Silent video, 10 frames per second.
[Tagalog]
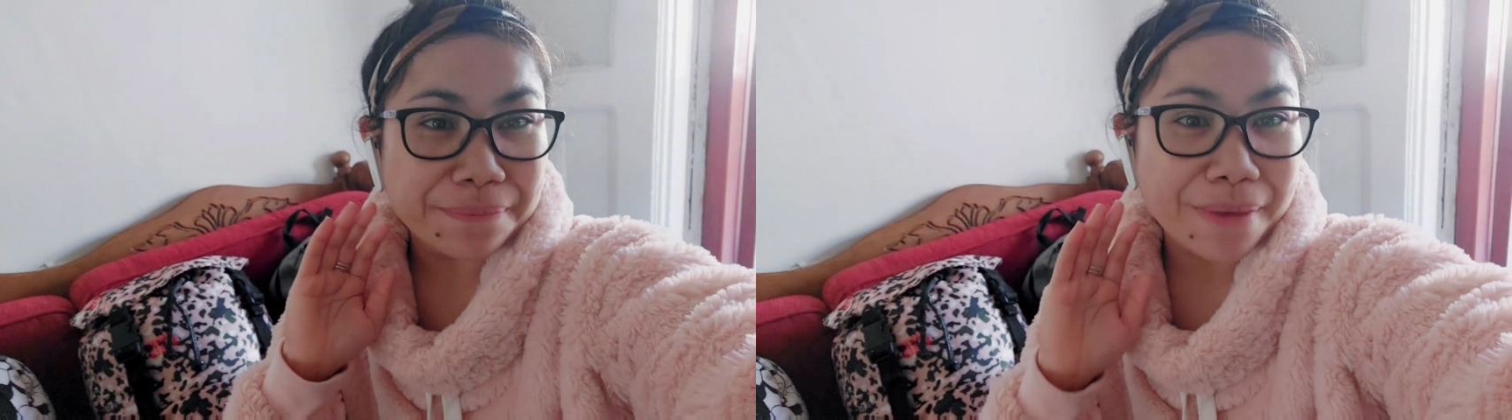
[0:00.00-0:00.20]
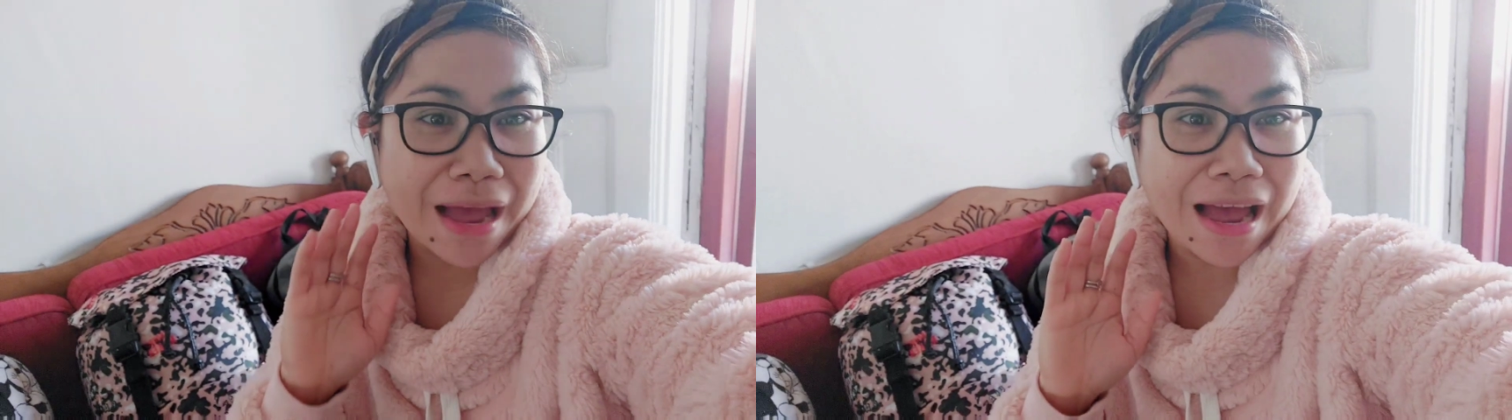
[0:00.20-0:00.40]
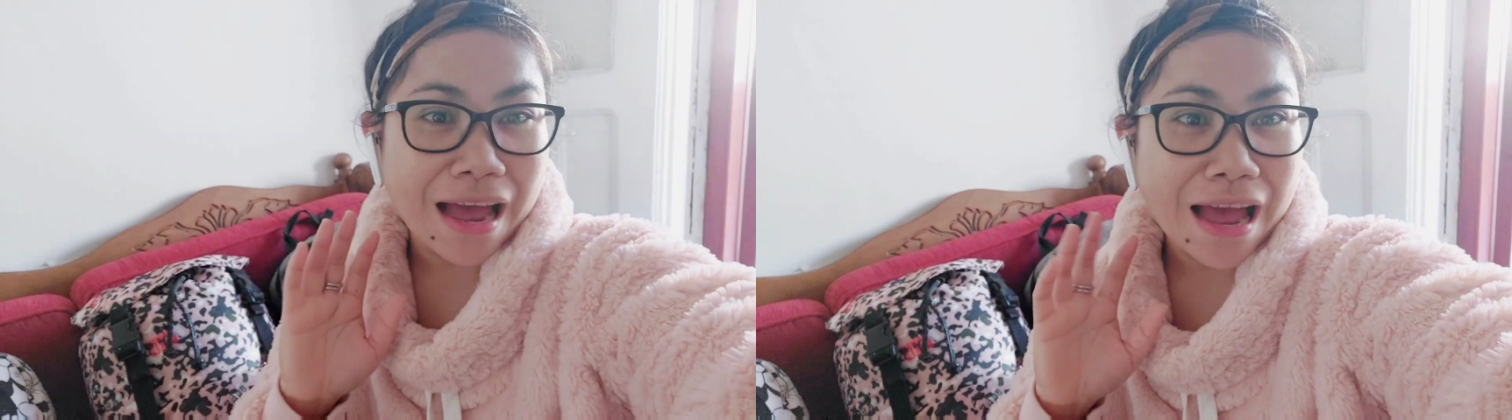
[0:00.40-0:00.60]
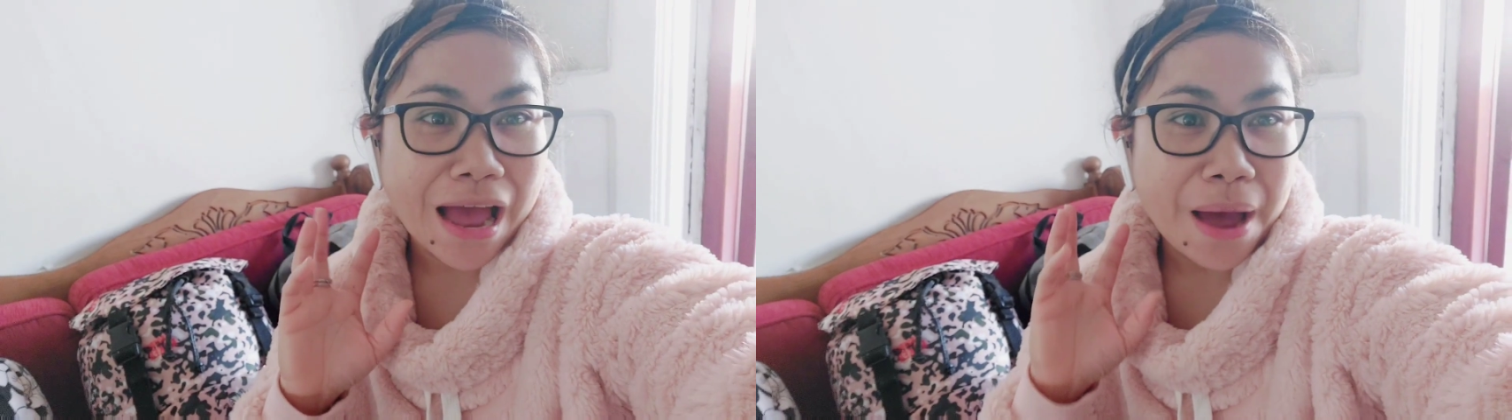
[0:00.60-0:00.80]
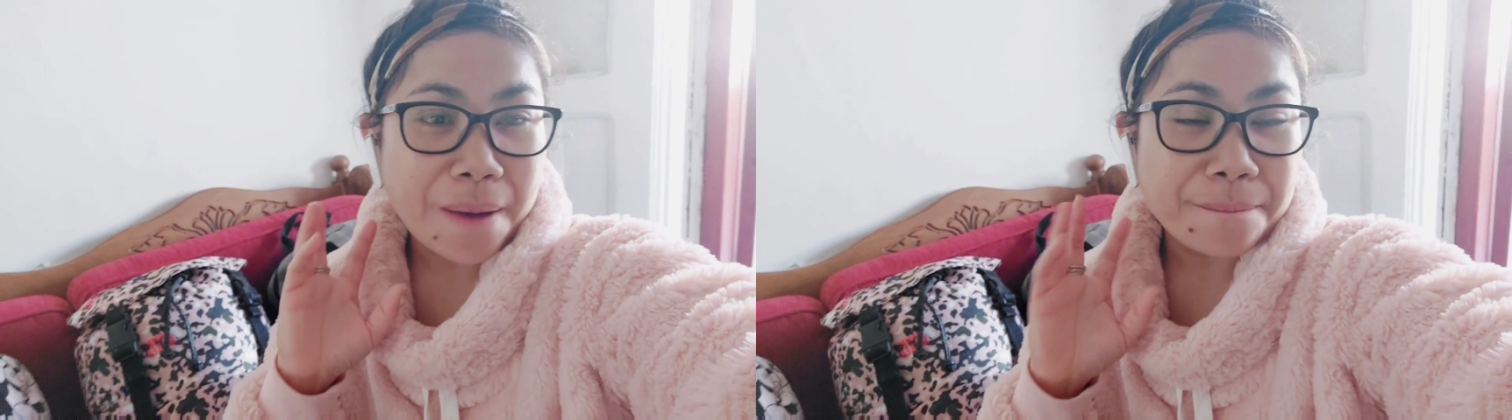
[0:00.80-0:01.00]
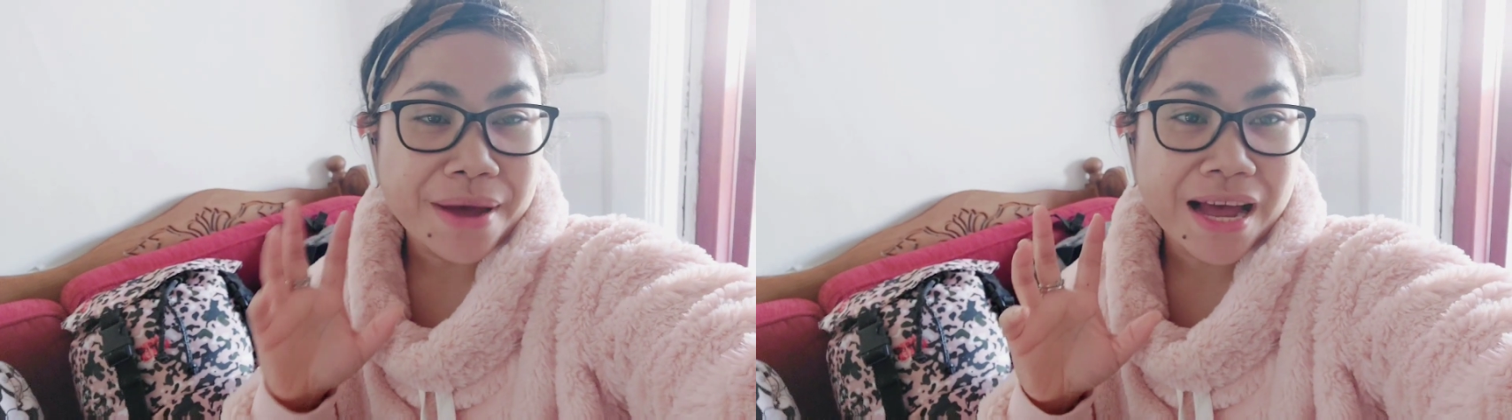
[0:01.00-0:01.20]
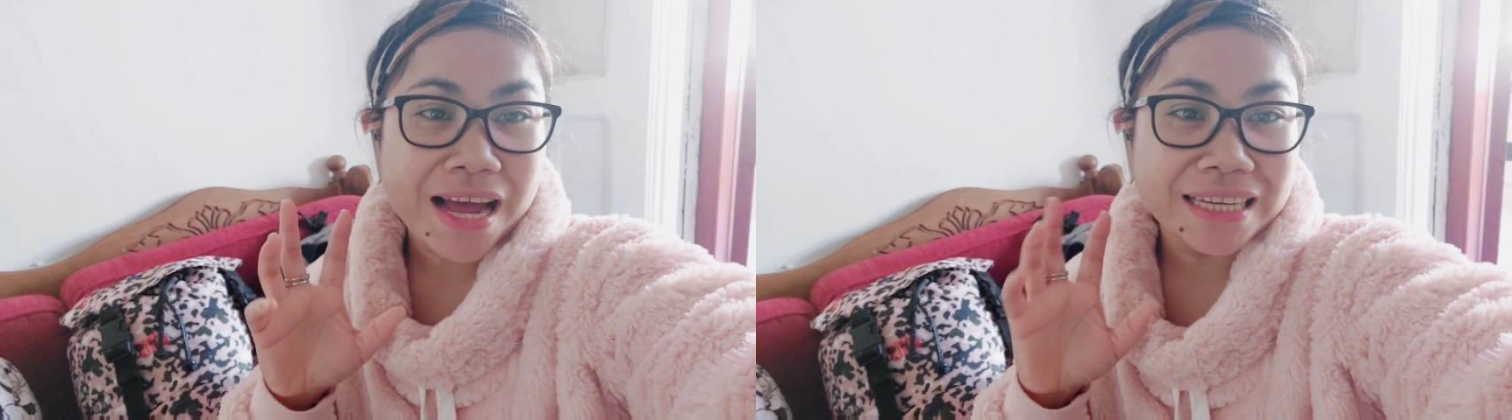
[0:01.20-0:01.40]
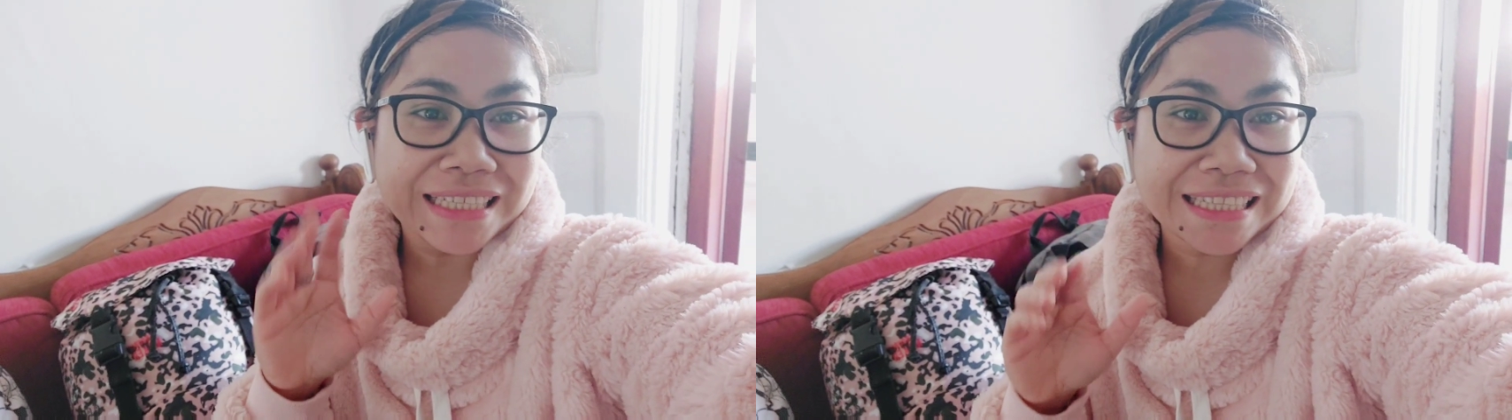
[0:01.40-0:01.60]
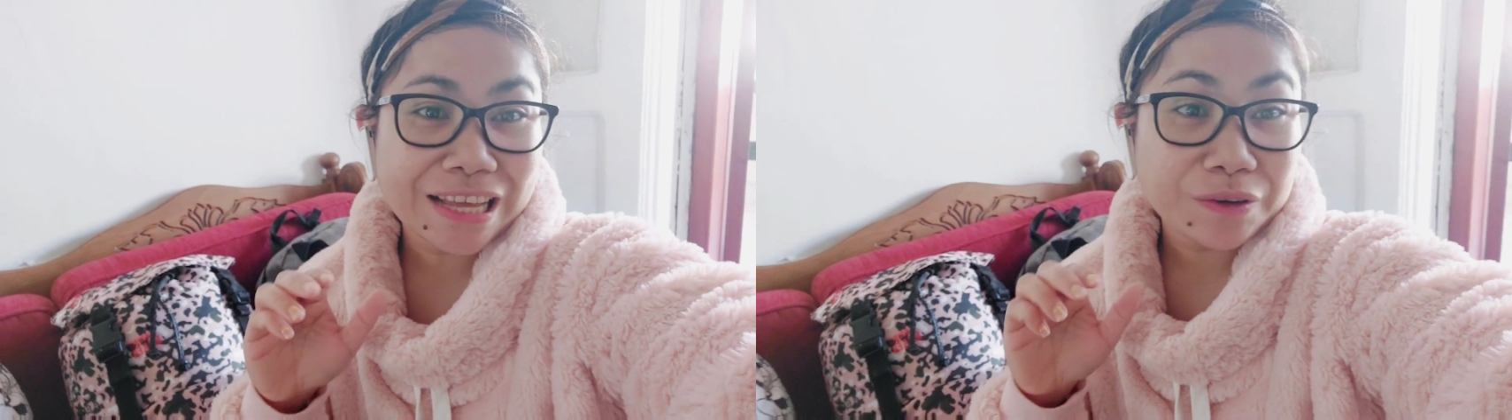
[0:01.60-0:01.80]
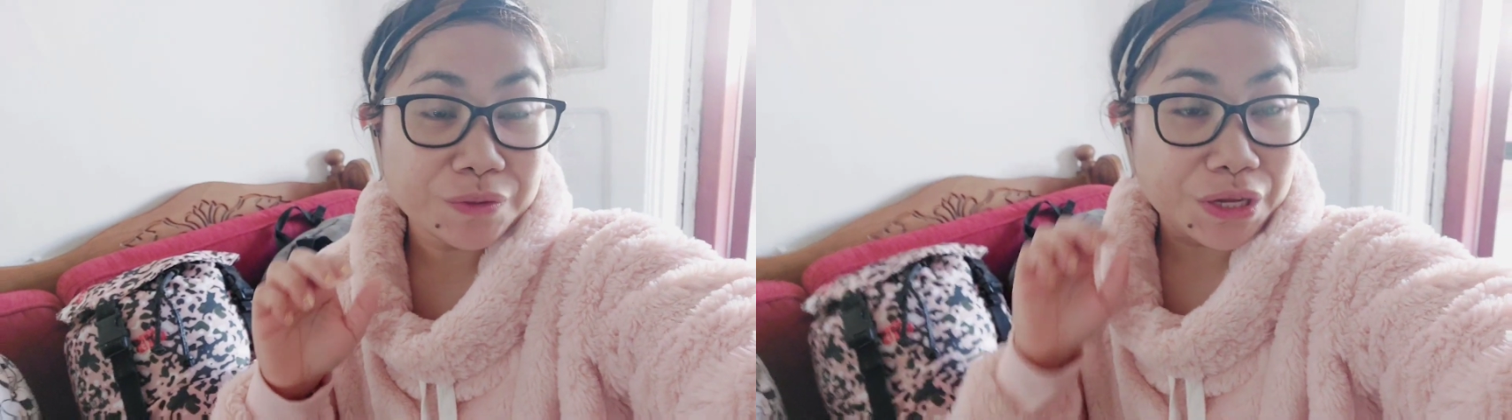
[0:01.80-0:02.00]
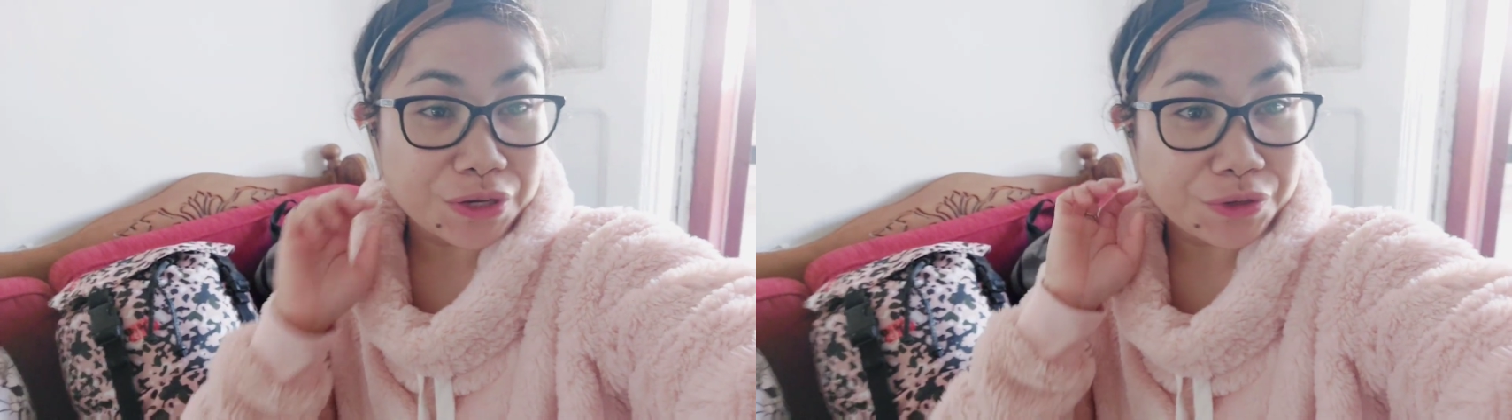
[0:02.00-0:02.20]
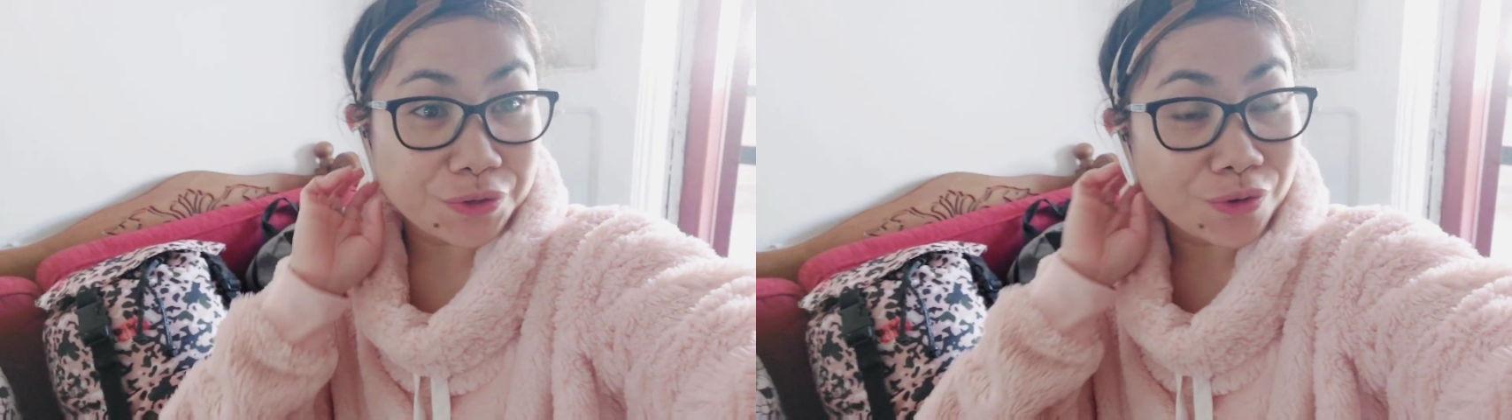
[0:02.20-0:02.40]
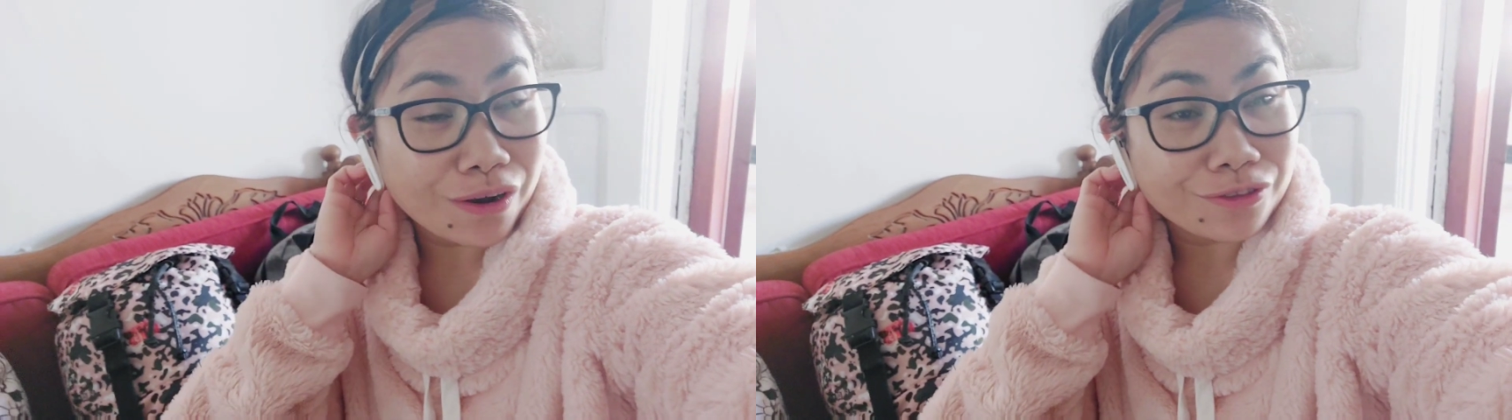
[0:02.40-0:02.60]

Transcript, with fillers: ipapakita ko sa inyo yung